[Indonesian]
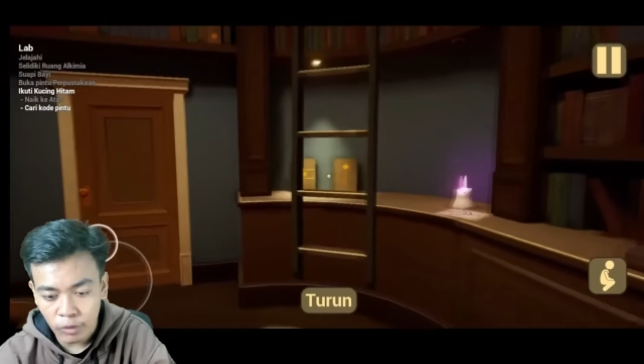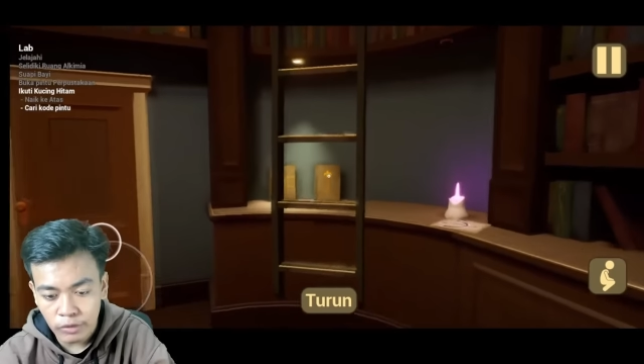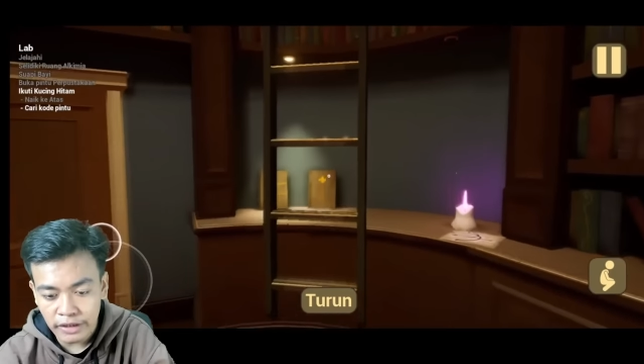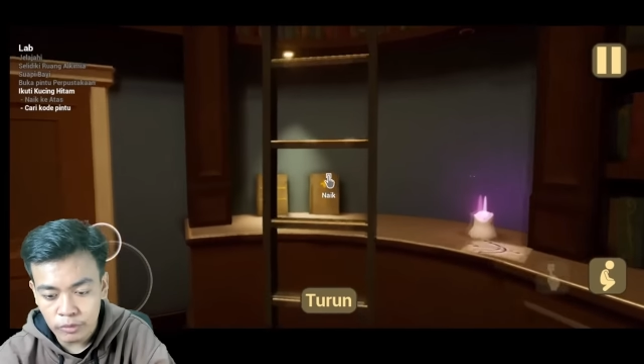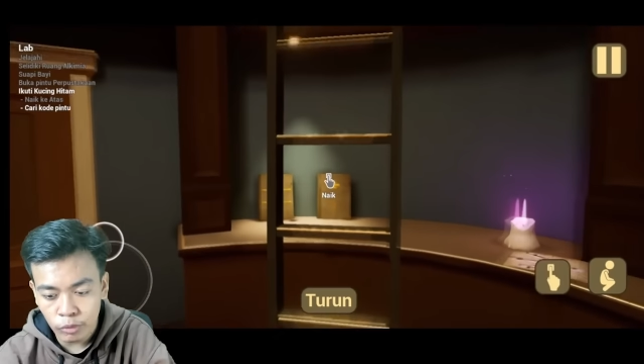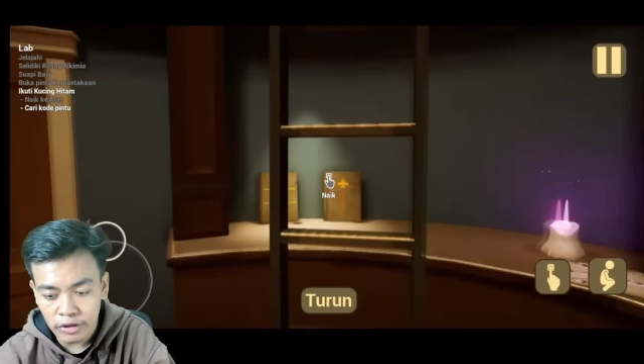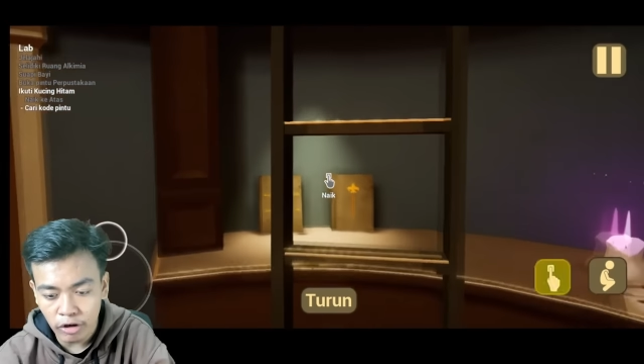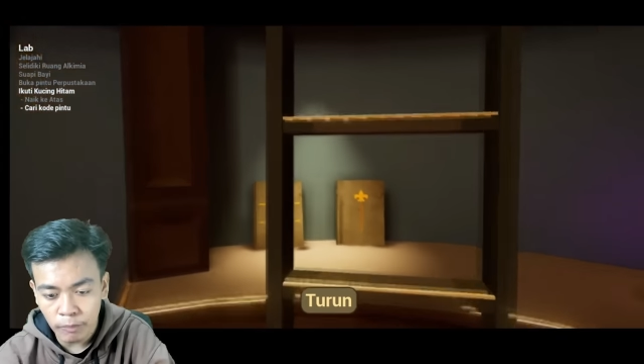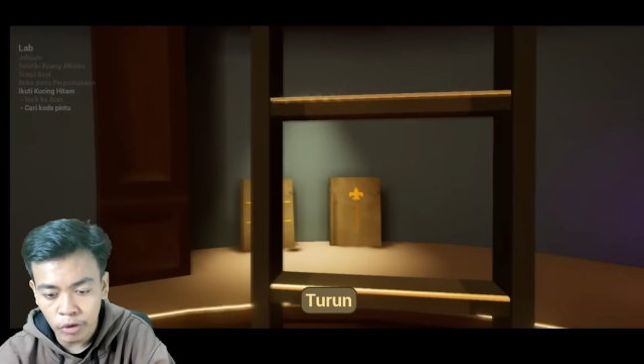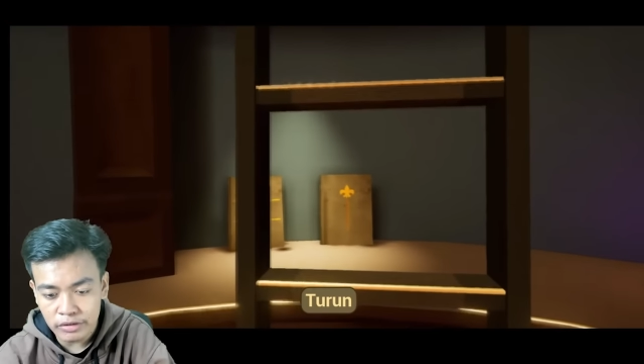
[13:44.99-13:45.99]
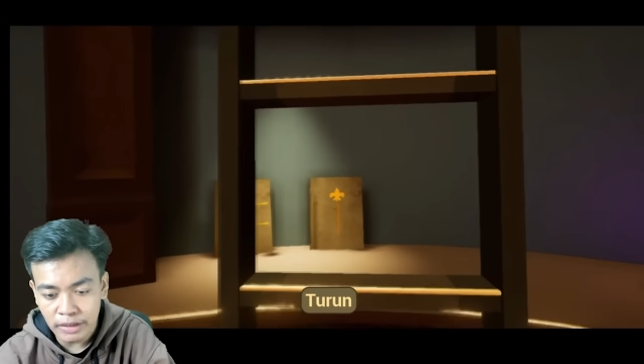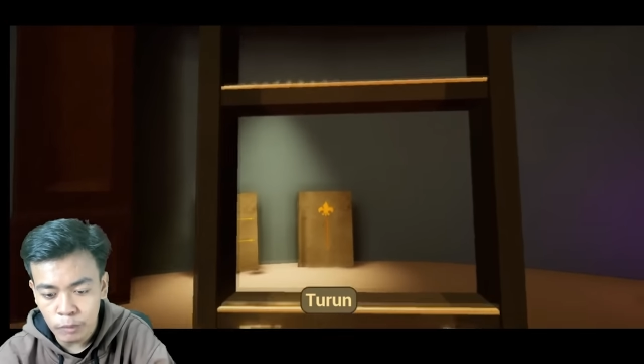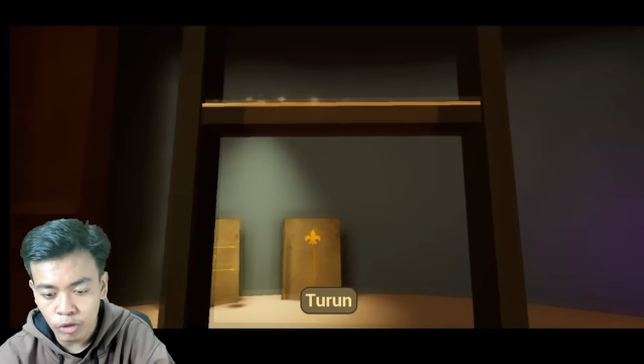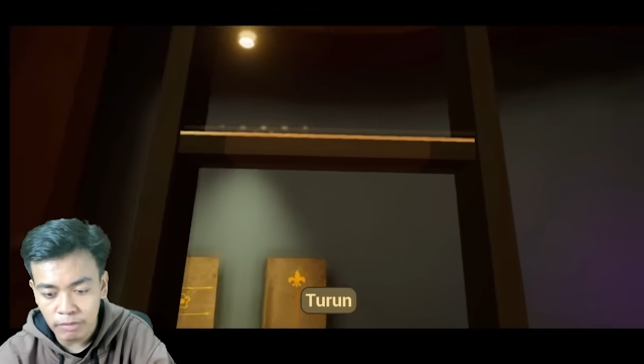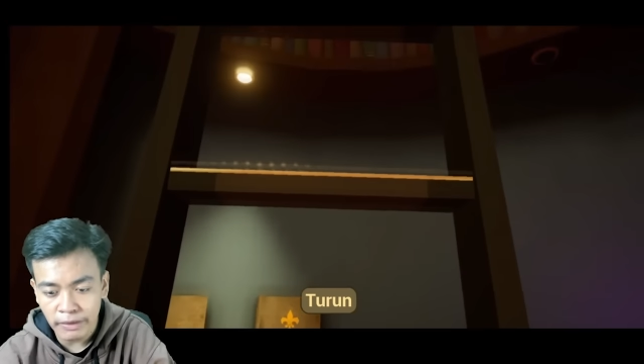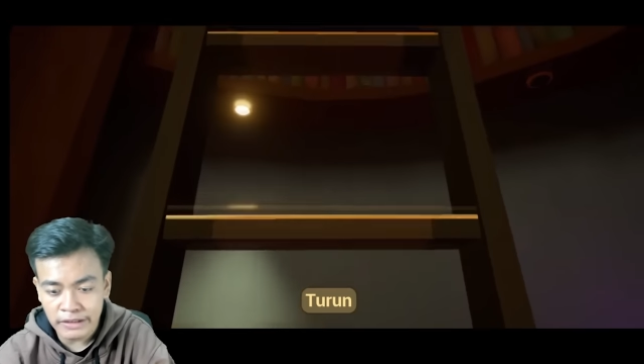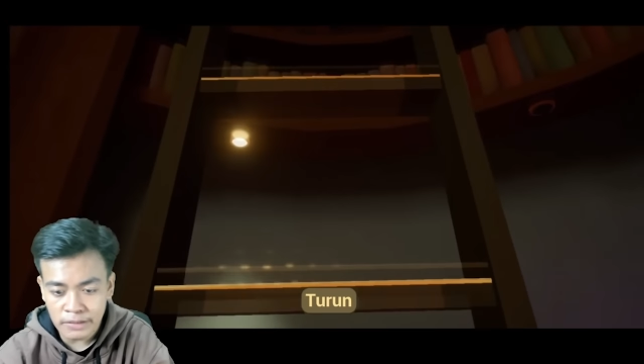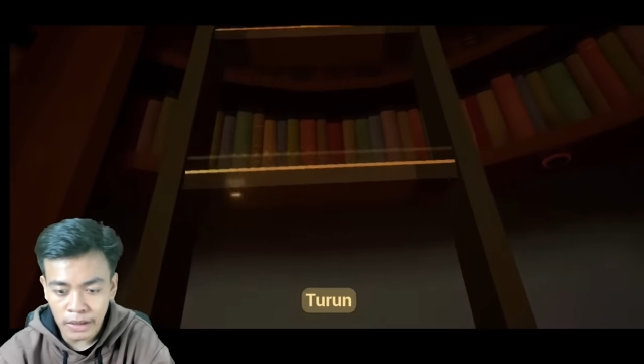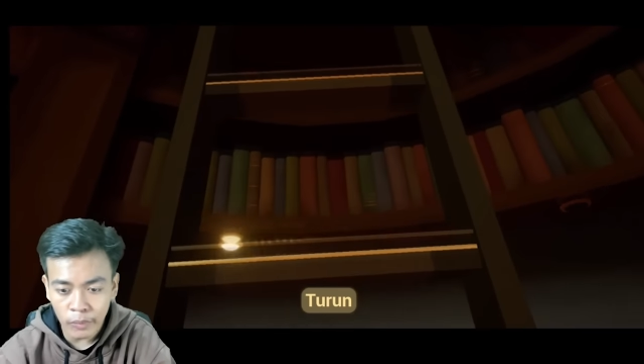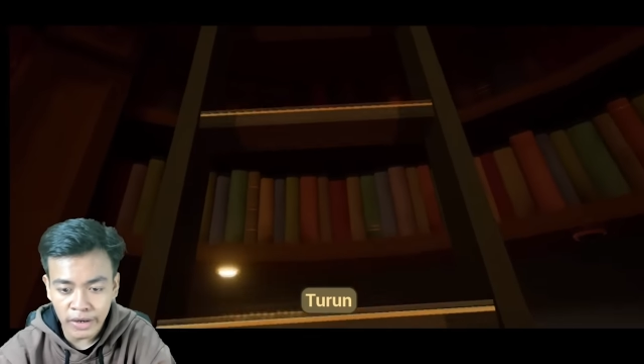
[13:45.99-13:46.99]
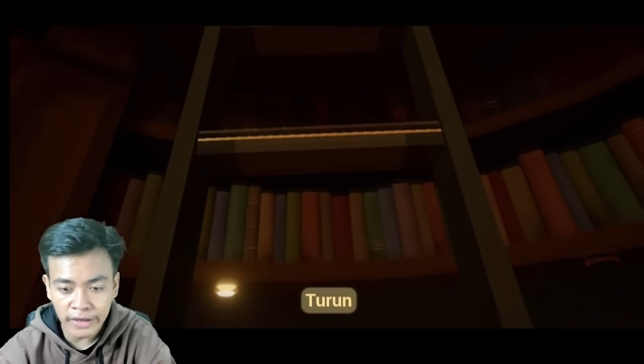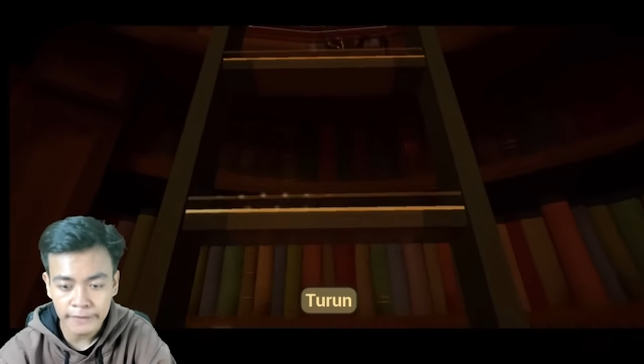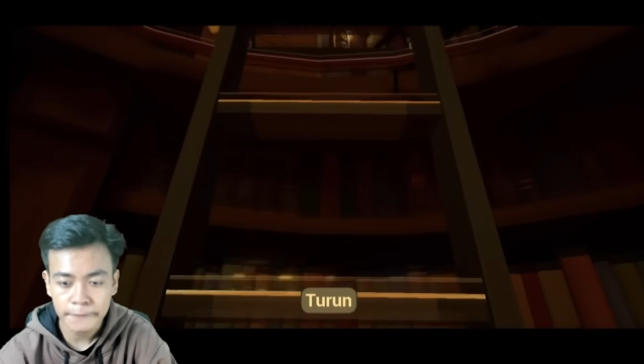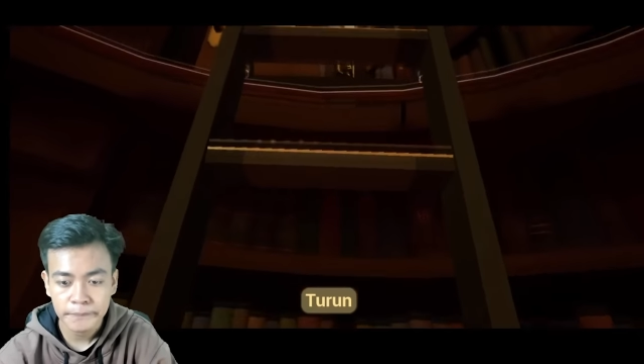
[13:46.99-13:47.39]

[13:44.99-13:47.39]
Aku dulu ya robot. Kamu urus bayi di bawah.